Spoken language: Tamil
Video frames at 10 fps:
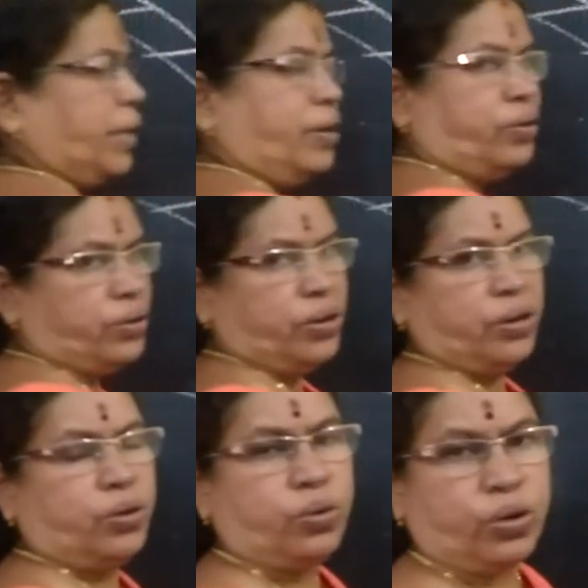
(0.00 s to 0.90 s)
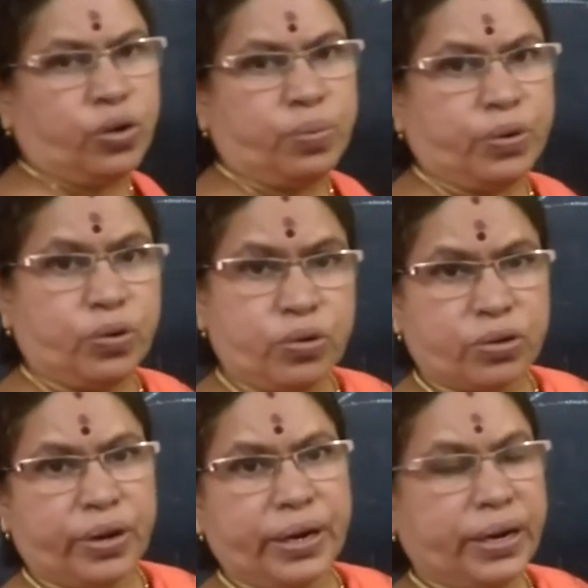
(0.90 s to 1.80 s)
தெரியும் டூ கியூப் டூ
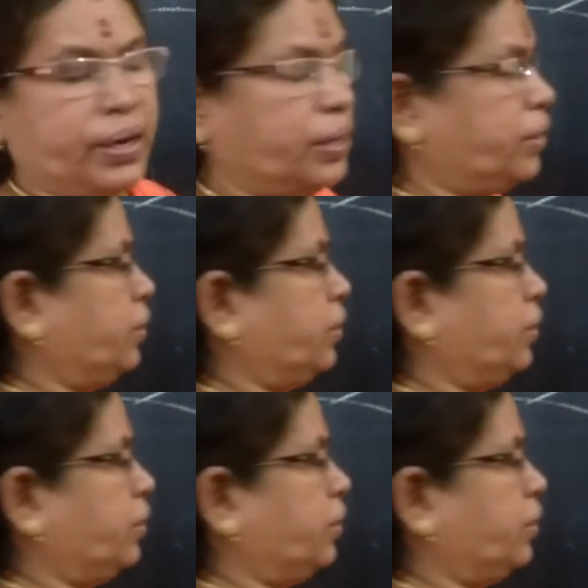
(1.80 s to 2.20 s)
ஸ்கொயர்டு என்ன